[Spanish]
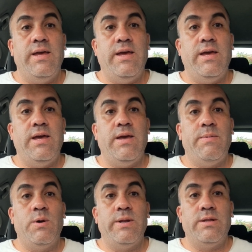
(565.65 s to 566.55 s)
eh,
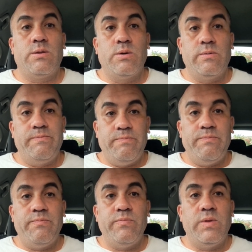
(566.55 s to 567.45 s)
violentó
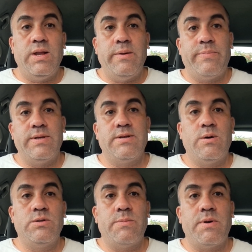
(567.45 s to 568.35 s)
de la empresa
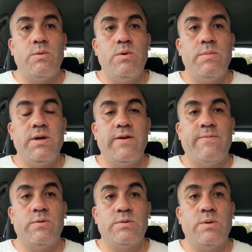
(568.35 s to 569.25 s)
All Japan Woman que
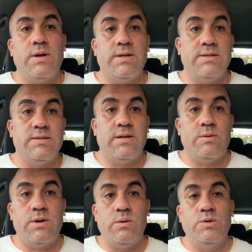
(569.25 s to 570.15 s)
forzó a que se hiciera
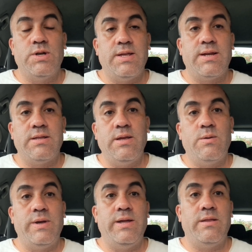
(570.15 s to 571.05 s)
una lucha de
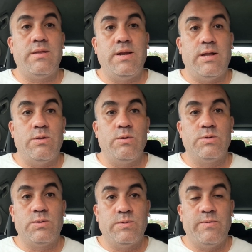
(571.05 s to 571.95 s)
retiro entre las dos.